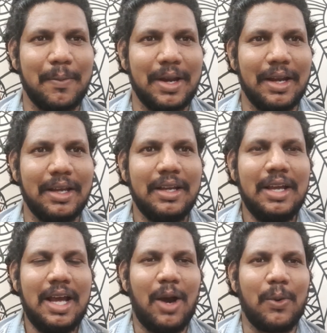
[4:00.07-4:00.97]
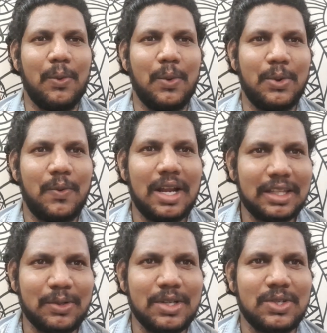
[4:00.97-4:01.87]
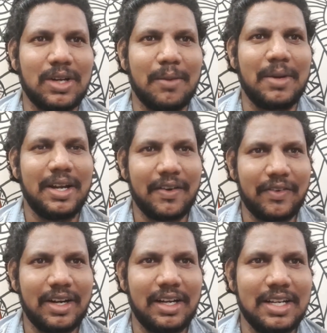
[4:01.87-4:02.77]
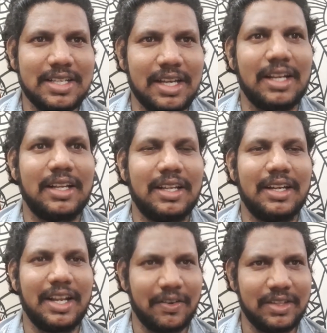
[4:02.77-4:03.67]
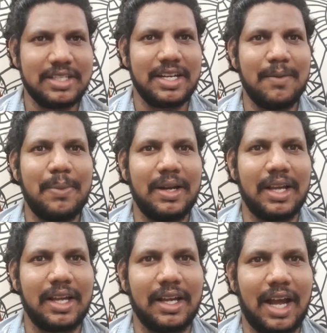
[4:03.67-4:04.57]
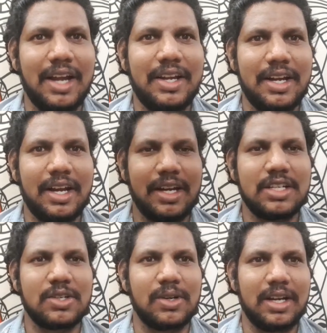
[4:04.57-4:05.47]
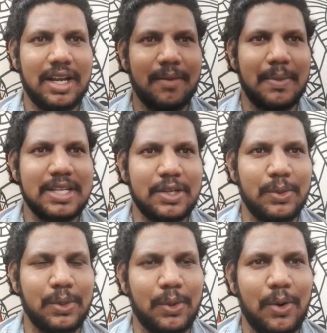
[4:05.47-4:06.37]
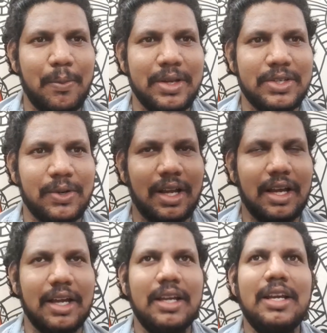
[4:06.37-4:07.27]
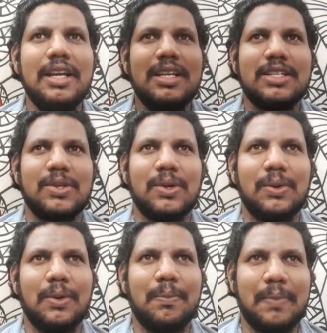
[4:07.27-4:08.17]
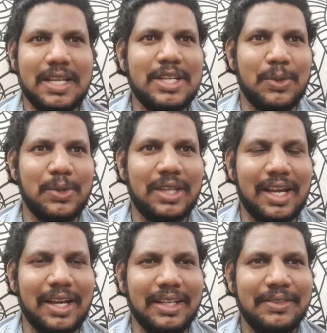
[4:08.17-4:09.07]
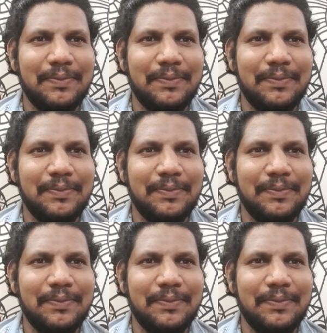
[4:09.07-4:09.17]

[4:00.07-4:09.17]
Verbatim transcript: அப்படின்னா அவங்க ஒரு வார்த்தை கூட சொல்லாமல் டெஃபினெட்லி சார் நீங்கள் வந்து சென்ட் பண்ணுங்கள் கண்டென்ட் என்னன்னு சொல்லுங்கள் நாங்கள் பேசி கொடுக்குறோம் அப்படின்னு சொன்னாங்க ஸோ பேசி கொடுத்தாங்க